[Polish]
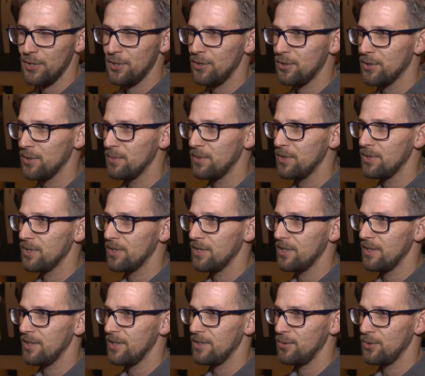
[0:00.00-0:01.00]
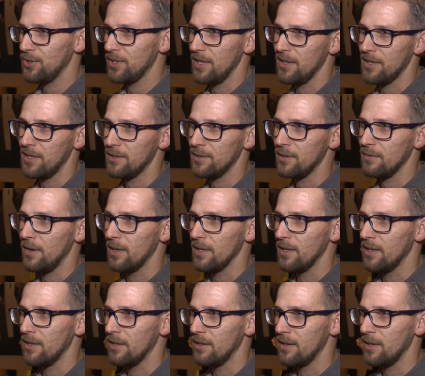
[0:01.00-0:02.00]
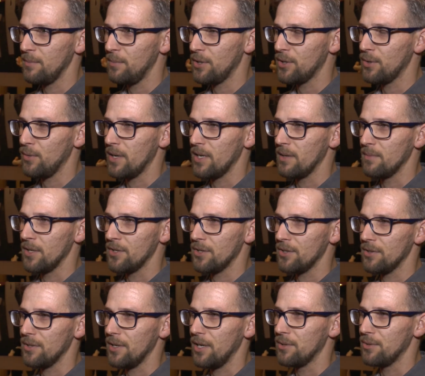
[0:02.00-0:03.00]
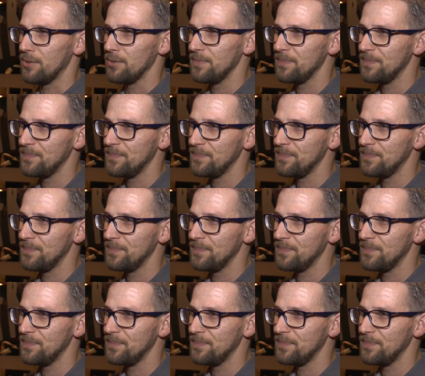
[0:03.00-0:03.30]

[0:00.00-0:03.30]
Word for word: cieszymy, że jest duże zainteresowanie repertuarem naszego teatru.